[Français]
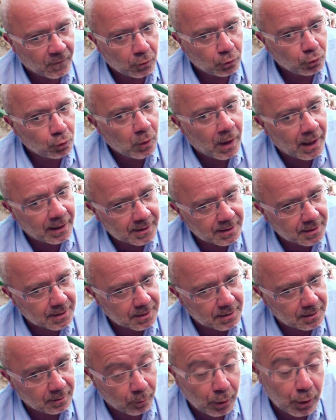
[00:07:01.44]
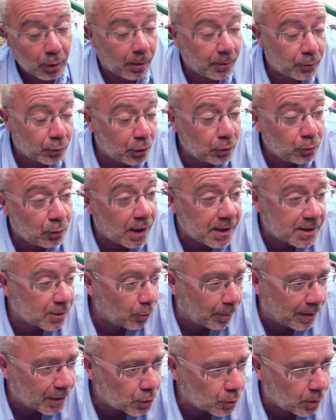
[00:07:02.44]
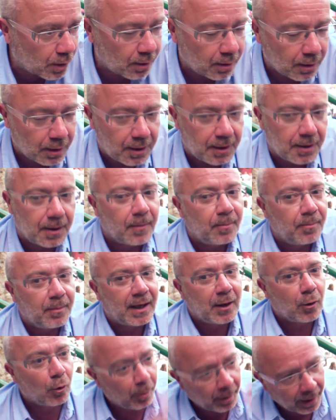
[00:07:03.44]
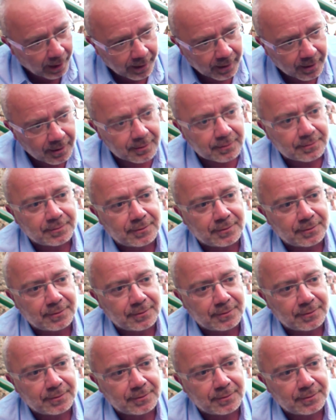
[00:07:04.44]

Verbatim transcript: nous laisse, mais en même temps ils nous laissent, ils n'ont pas le choix, mais comprennent,